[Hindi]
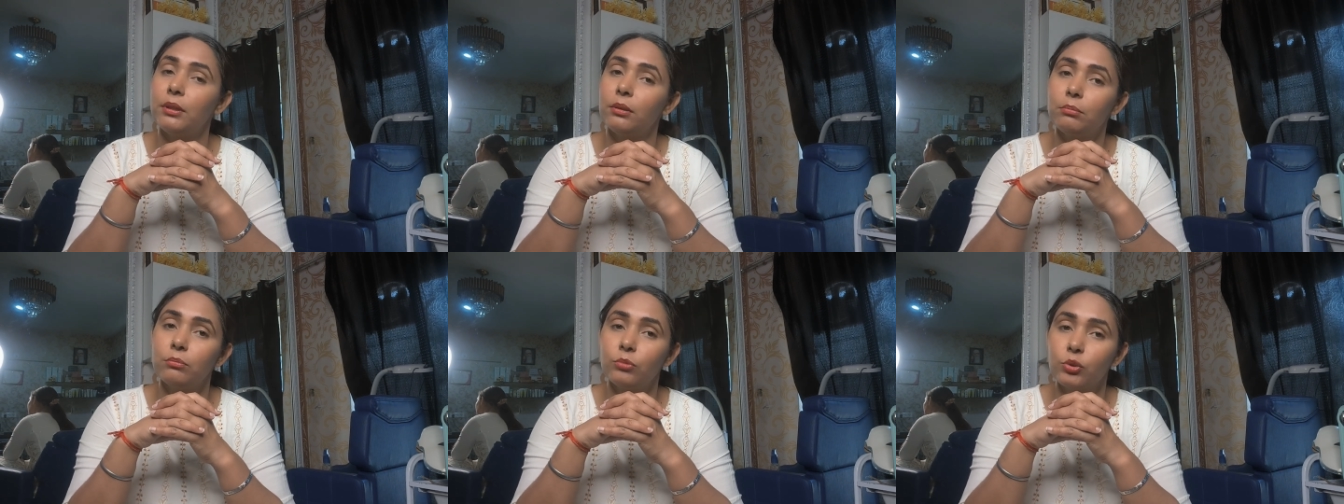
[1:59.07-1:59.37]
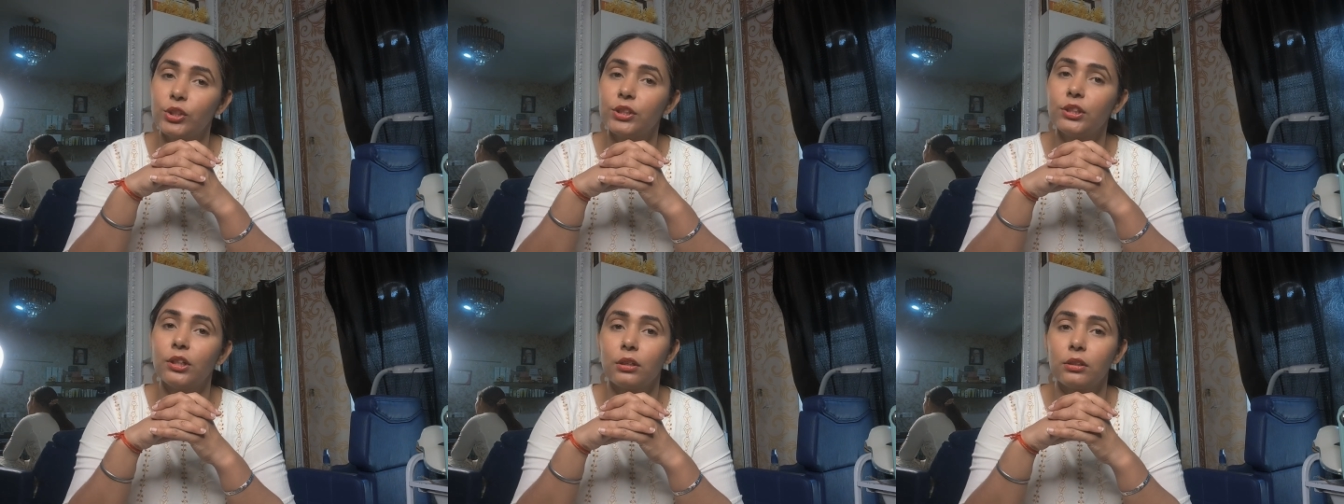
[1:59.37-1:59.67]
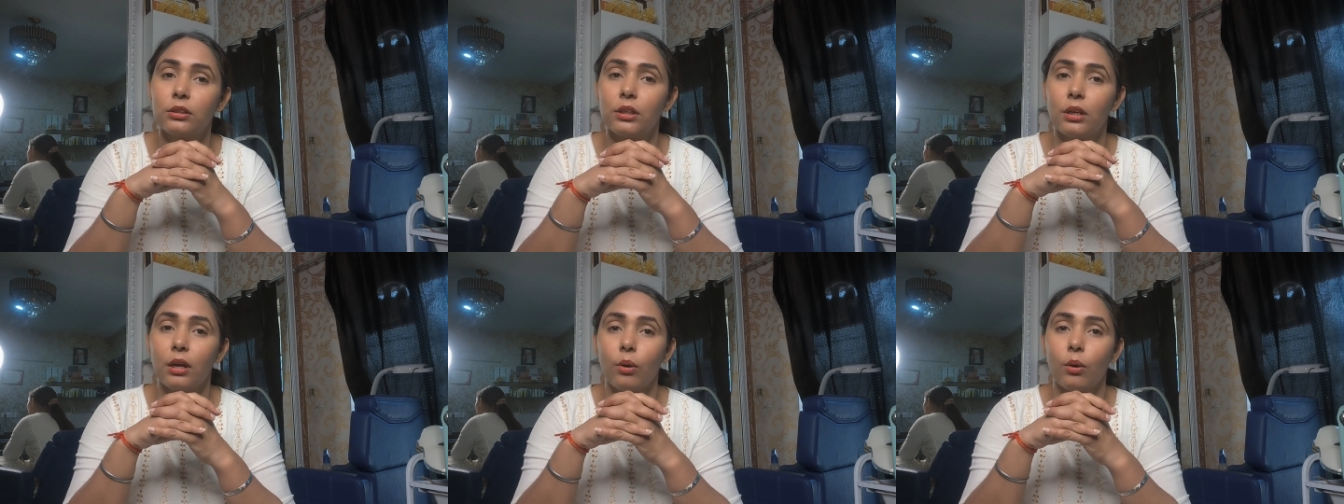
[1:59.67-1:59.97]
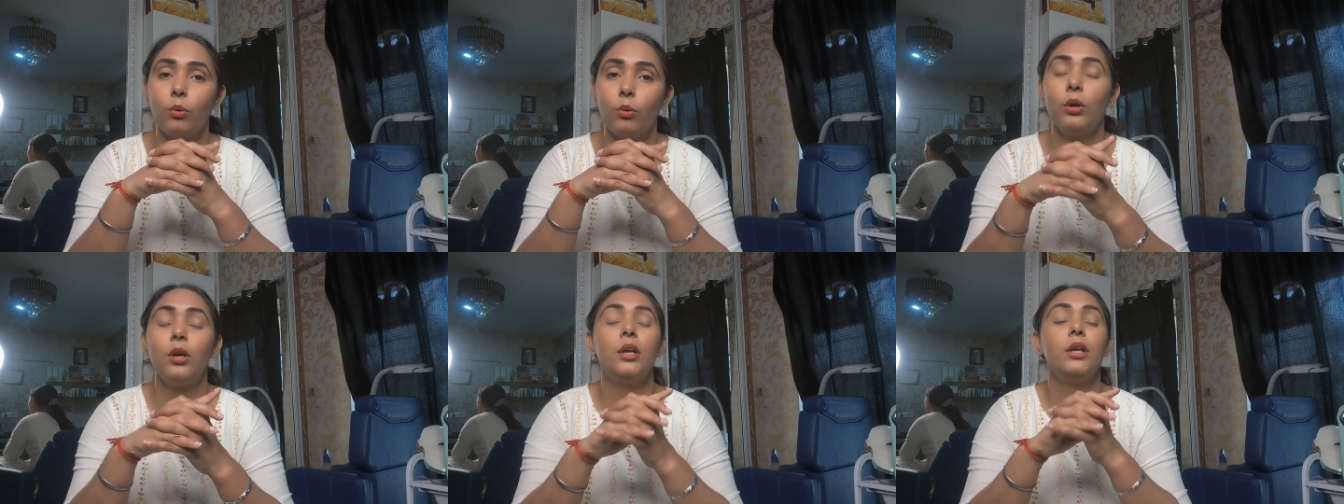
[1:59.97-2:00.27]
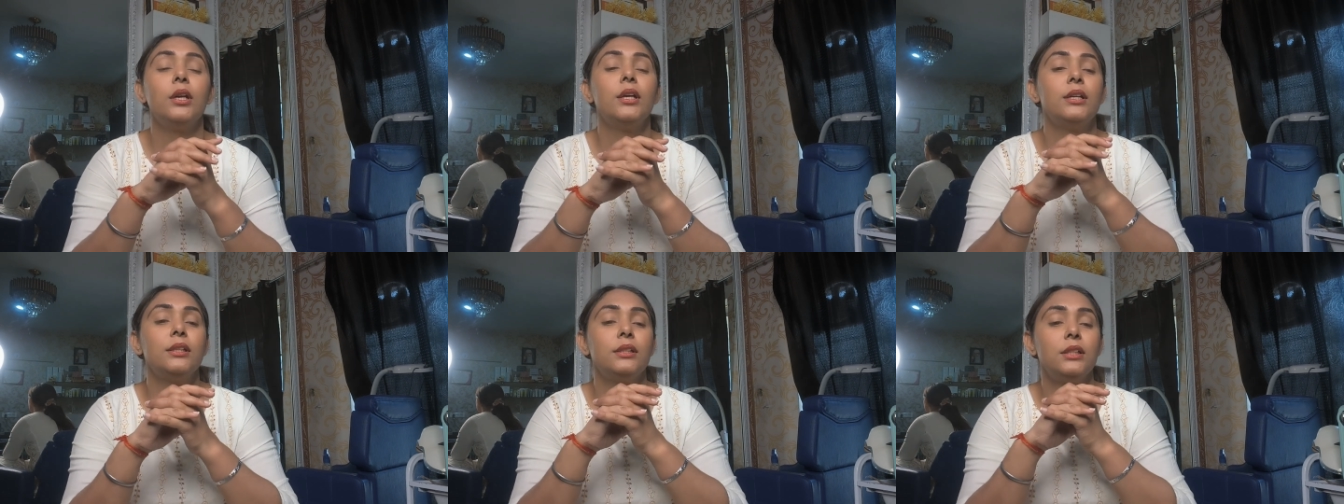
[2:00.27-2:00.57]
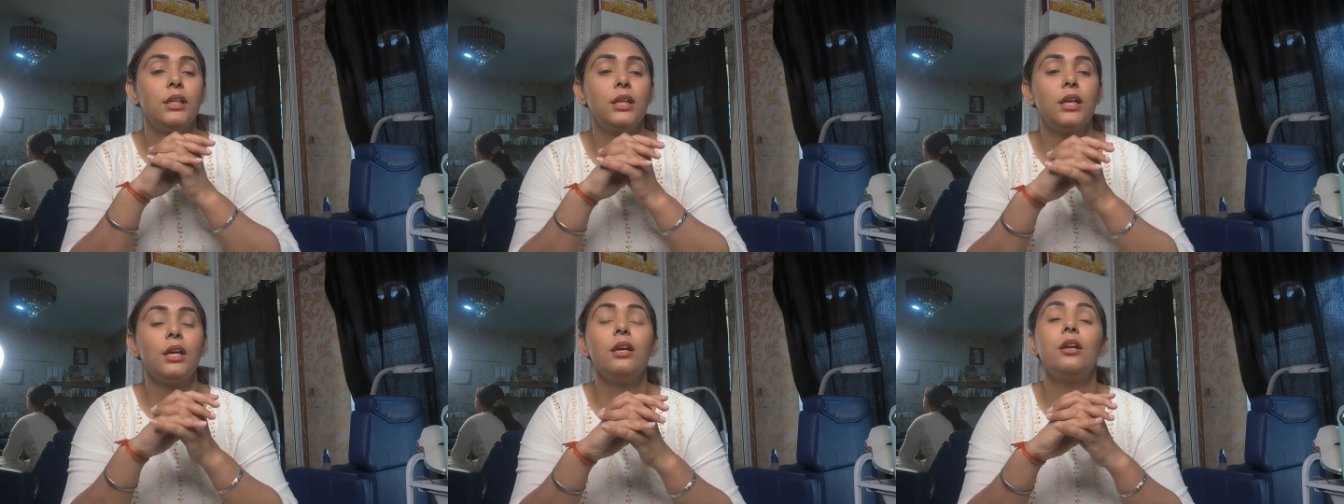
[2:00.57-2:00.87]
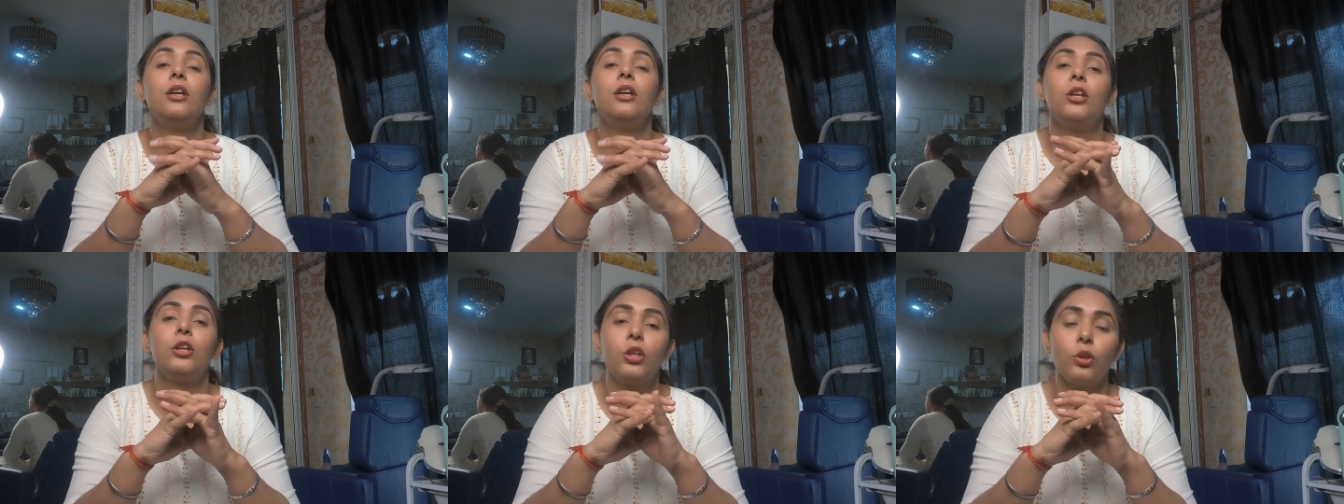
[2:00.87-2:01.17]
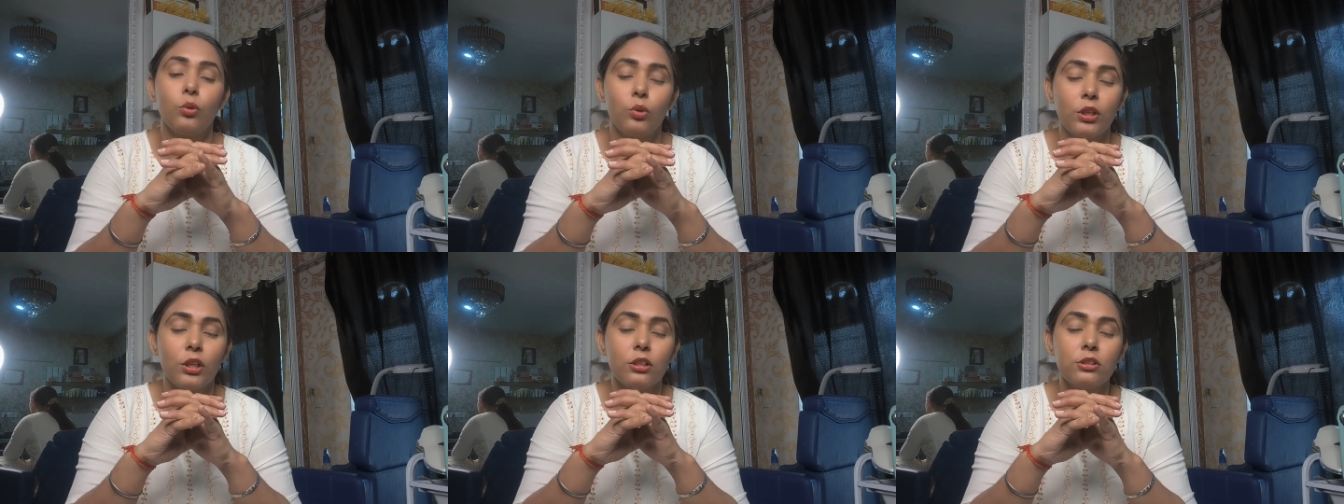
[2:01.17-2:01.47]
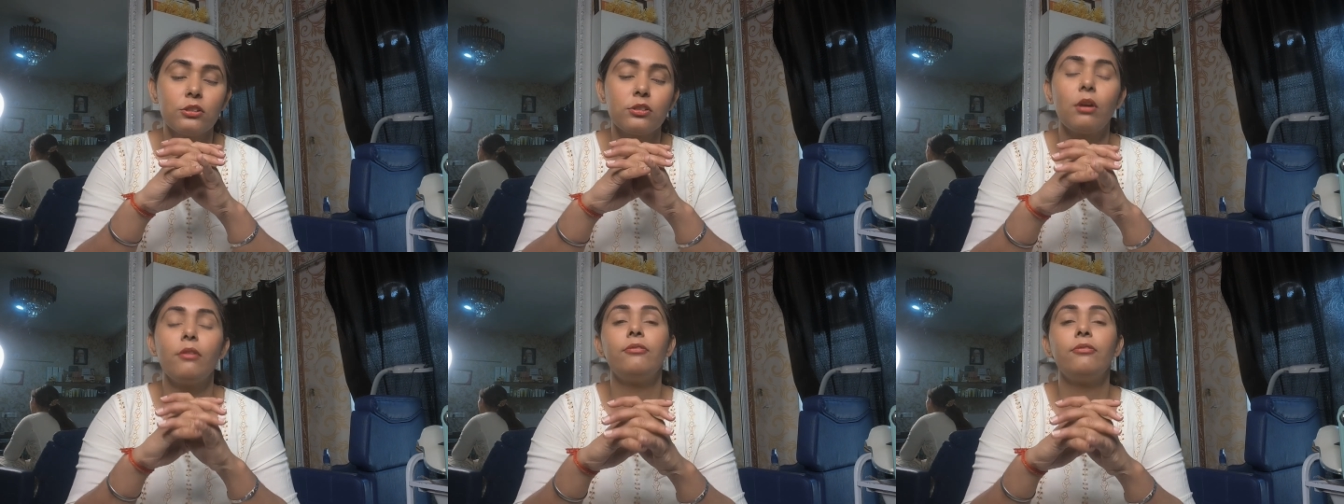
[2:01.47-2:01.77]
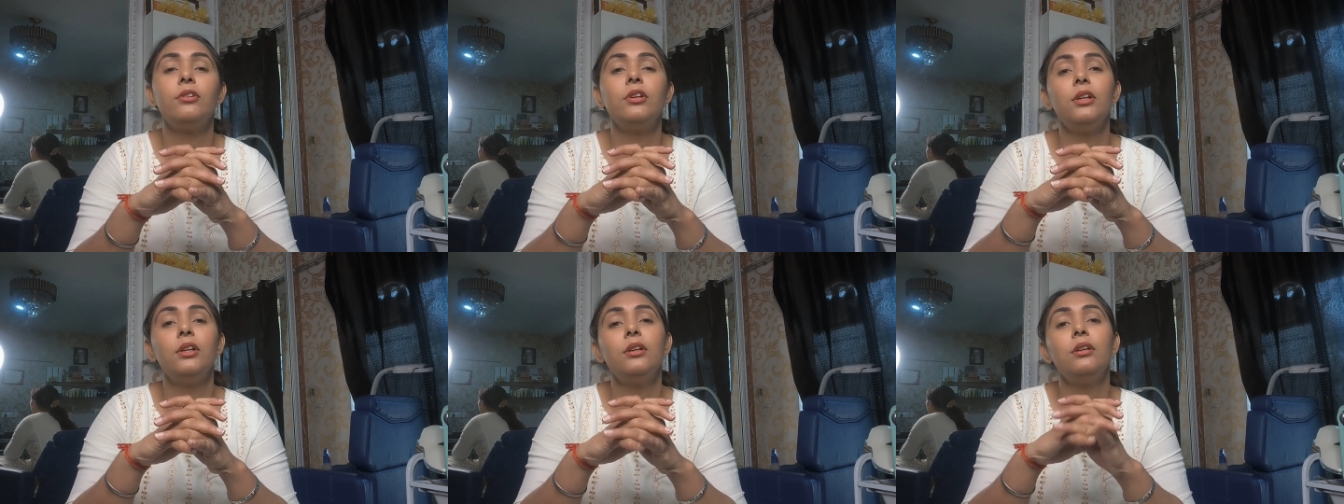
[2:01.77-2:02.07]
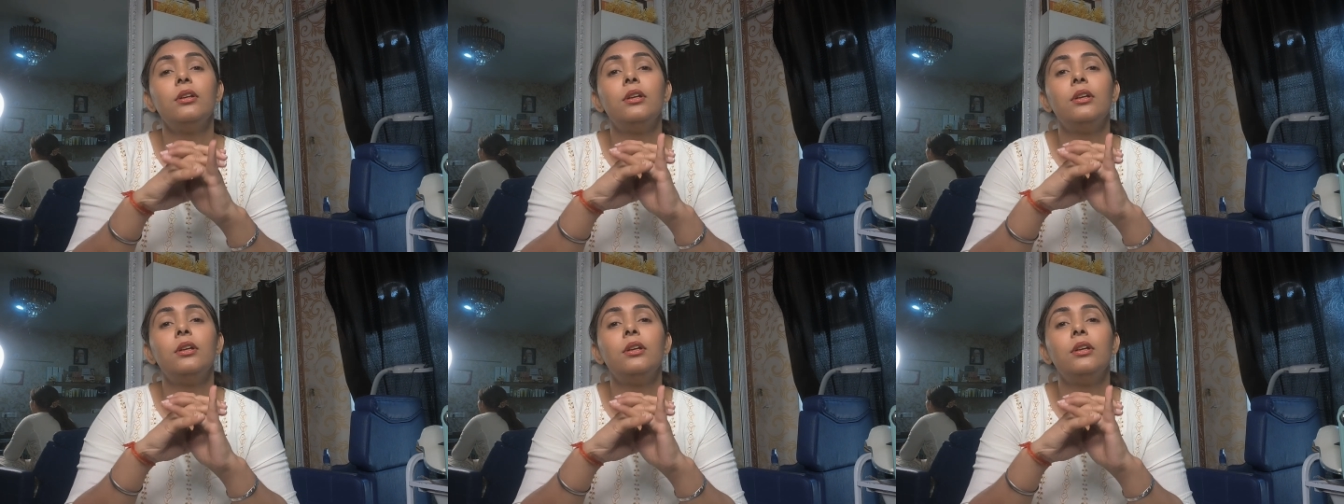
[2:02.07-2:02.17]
मुझे दर्द ना हो ठीक है क्यूटिकल सॉफ्टनर